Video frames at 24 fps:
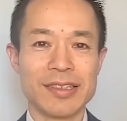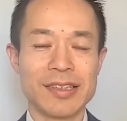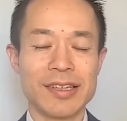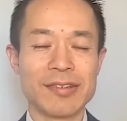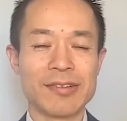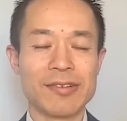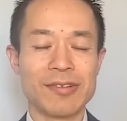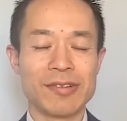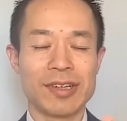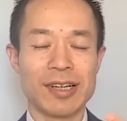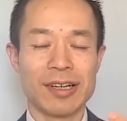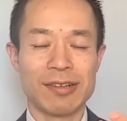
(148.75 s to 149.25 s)

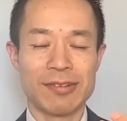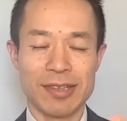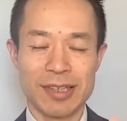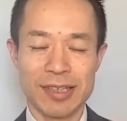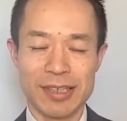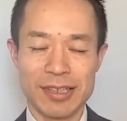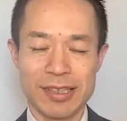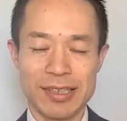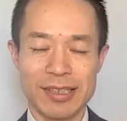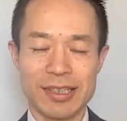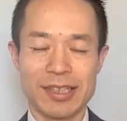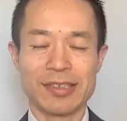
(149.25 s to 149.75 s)
猫可
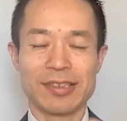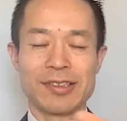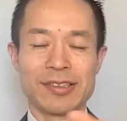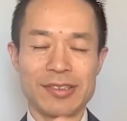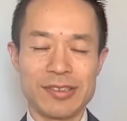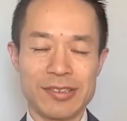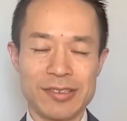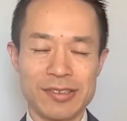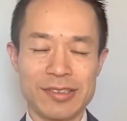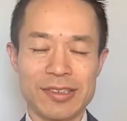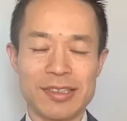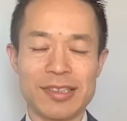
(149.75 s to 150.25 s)
愛いな、
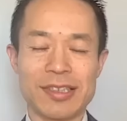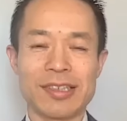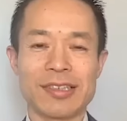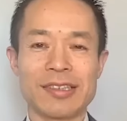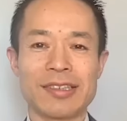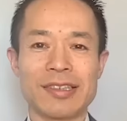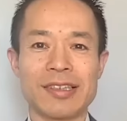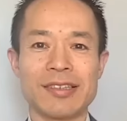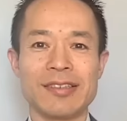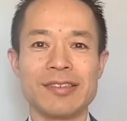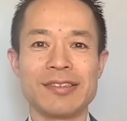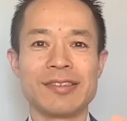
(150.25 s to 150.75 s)
ぎゅーって
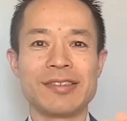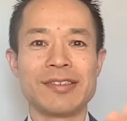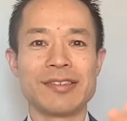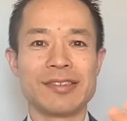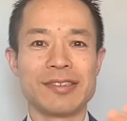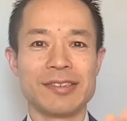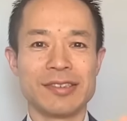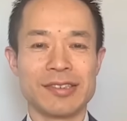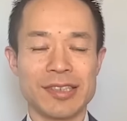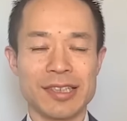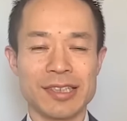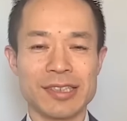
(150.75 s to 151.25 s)
やってるっていう
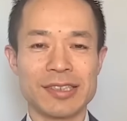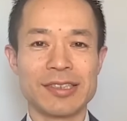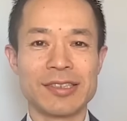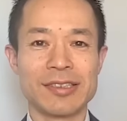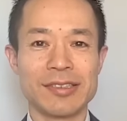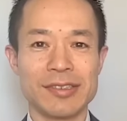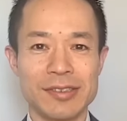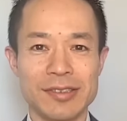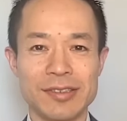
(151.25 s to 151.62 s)
周波数